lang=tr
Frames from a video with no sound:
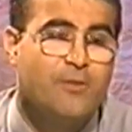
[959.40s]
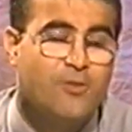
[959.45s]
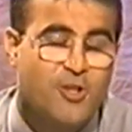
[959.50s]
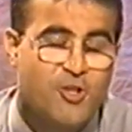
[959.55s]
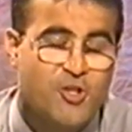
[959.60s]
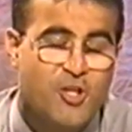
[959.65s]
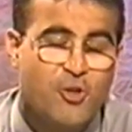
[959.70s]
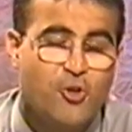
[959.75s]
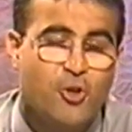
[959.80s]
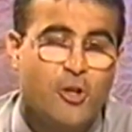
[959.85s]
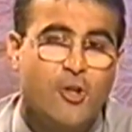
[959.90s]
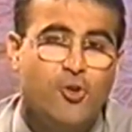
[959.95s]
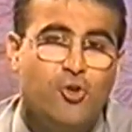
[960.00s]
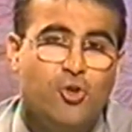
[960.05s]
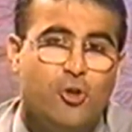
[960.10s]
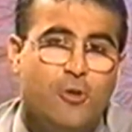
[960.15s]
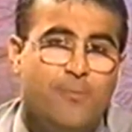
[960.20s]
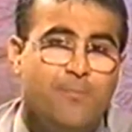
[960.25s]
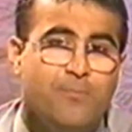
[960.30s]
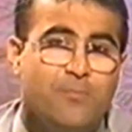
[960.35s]
Teşekkür
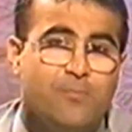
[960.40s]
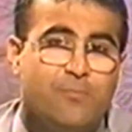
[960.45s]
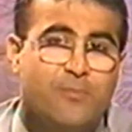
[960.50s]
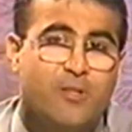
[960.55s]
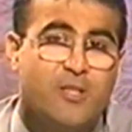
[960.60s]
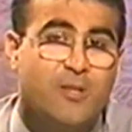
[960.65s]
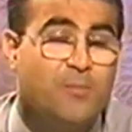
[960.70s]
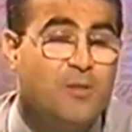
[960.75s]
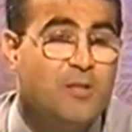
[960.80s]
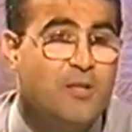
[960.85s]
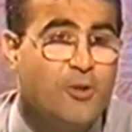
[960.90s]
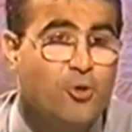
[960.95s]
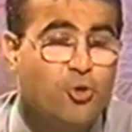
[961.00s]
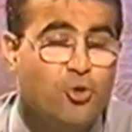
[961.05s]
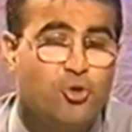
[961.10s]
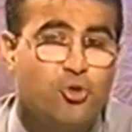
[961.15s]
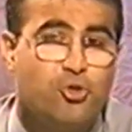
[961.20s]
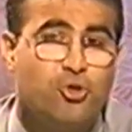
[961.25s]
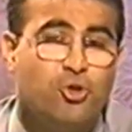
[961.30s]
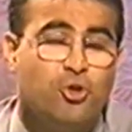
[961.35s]
ediyorum. Kiminle
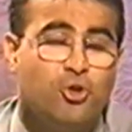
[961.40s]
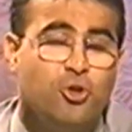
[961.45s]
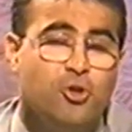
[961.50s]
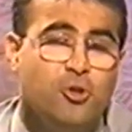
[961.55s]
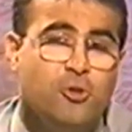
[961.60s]
görüşüyoruz? Ben